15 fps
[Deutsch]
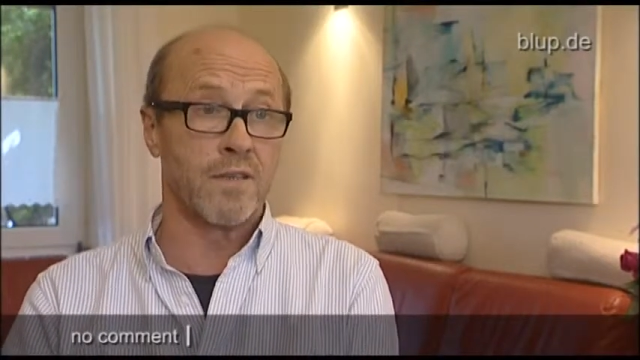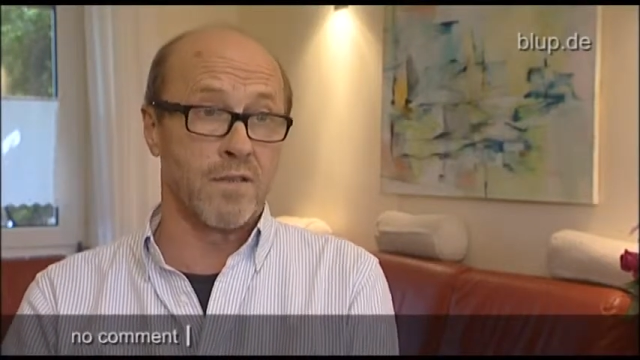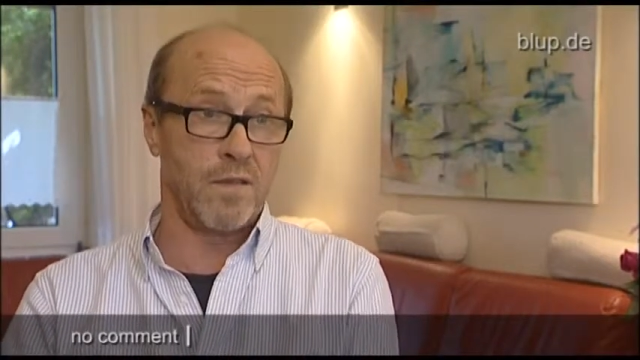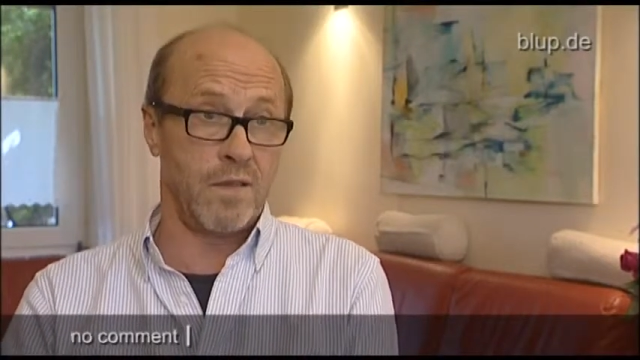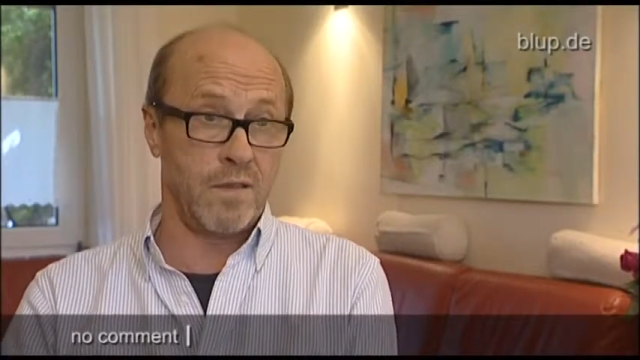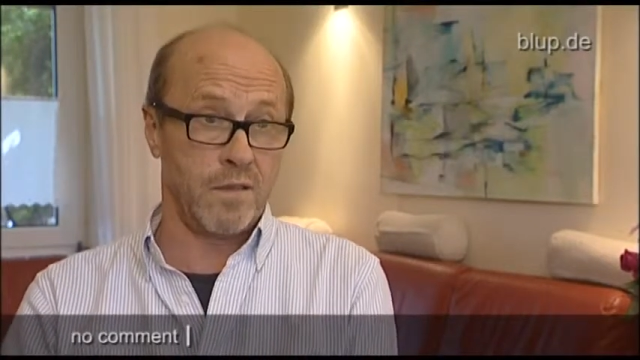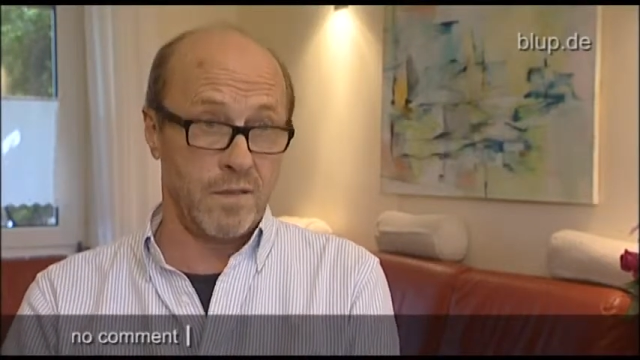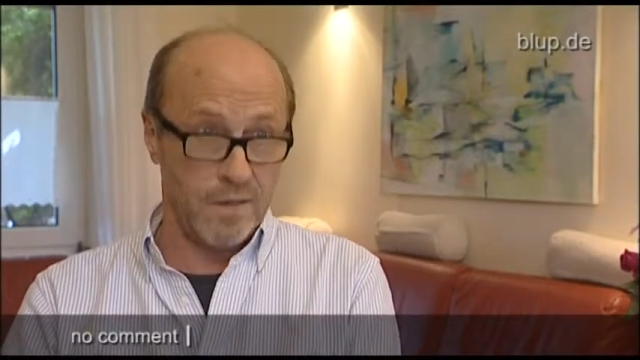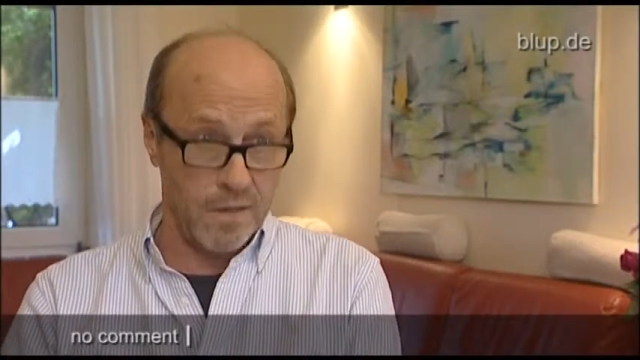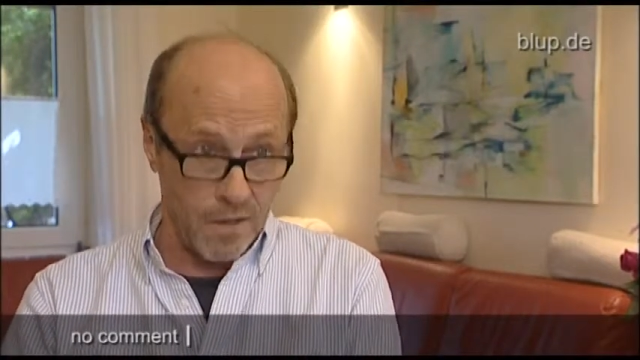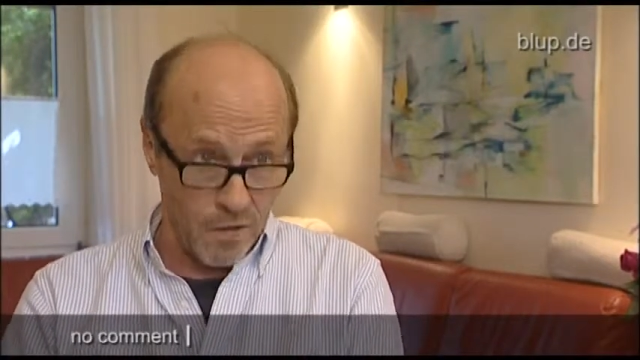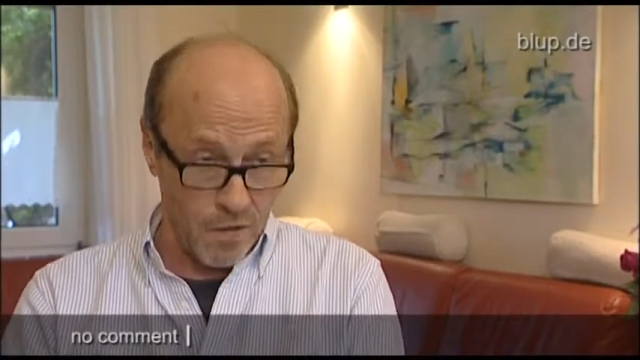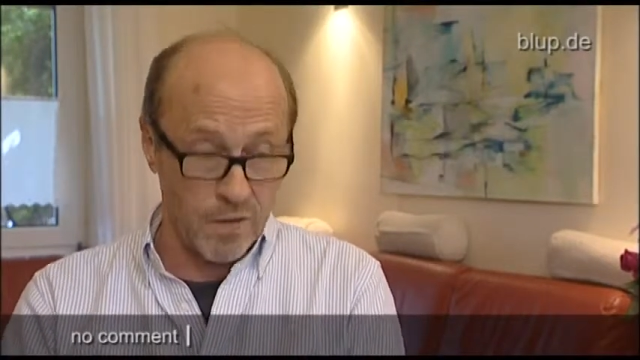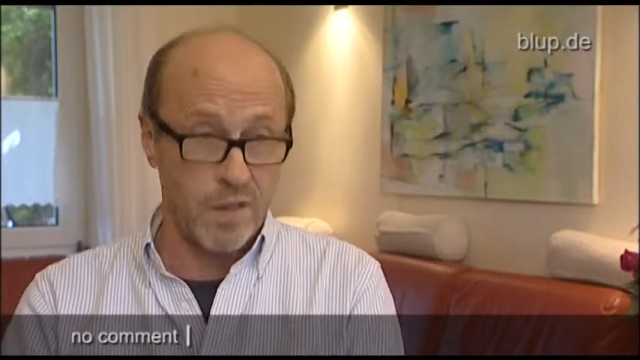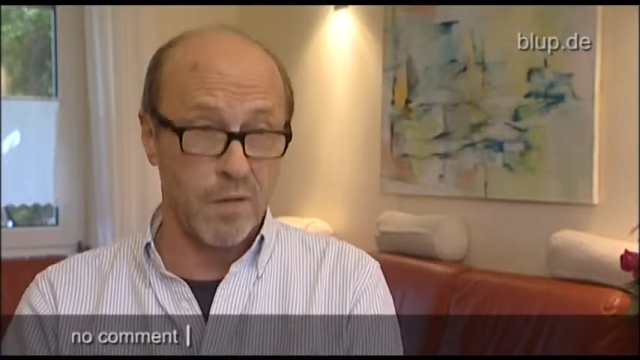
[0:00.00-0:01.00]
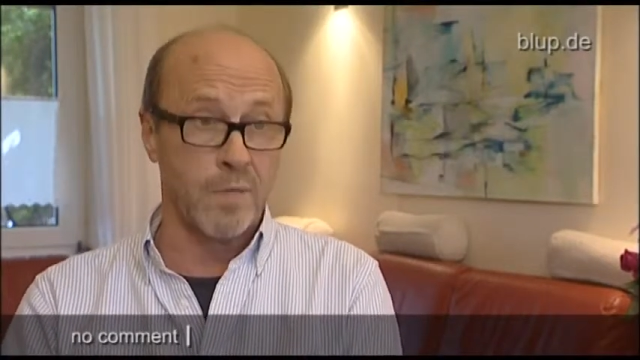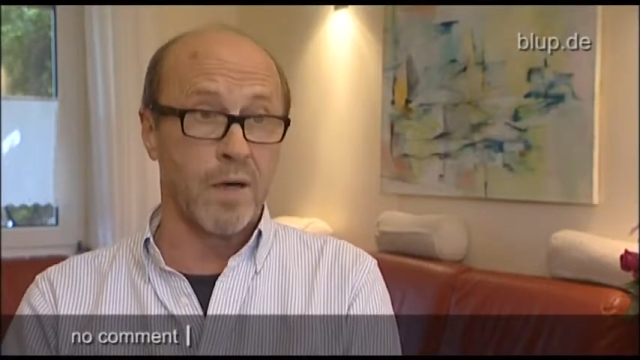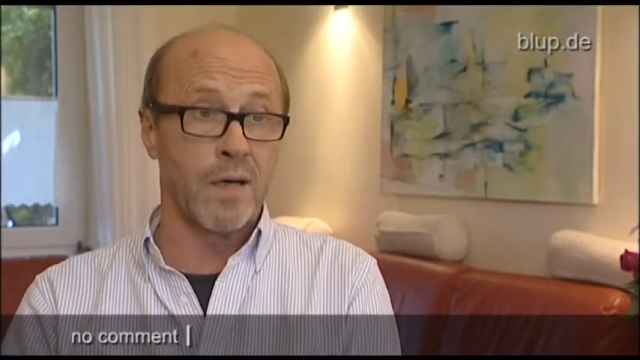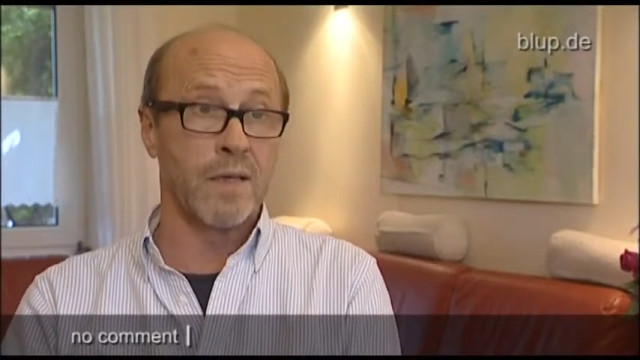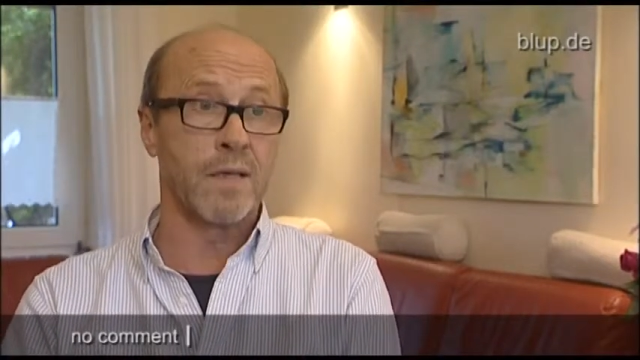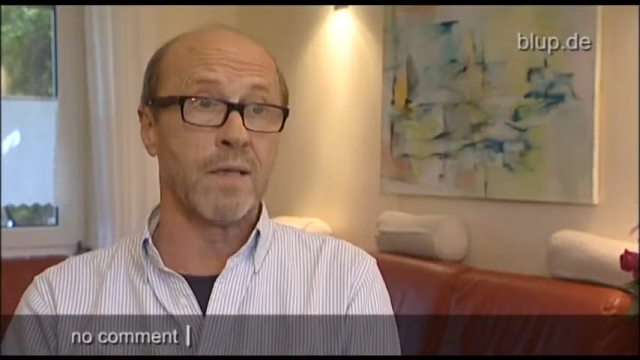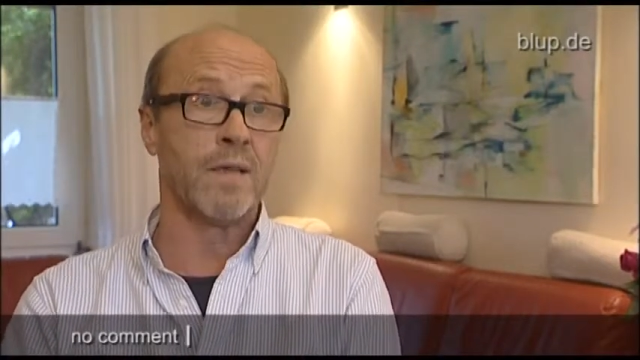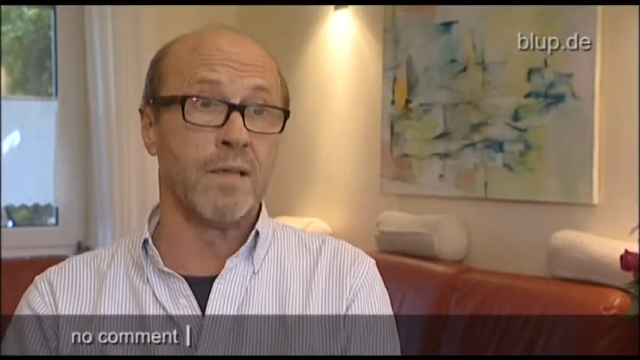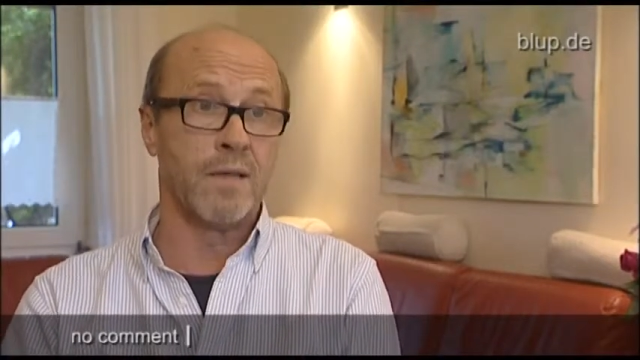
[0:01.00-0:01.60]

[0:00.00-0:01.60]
ich hatte die auch dabei,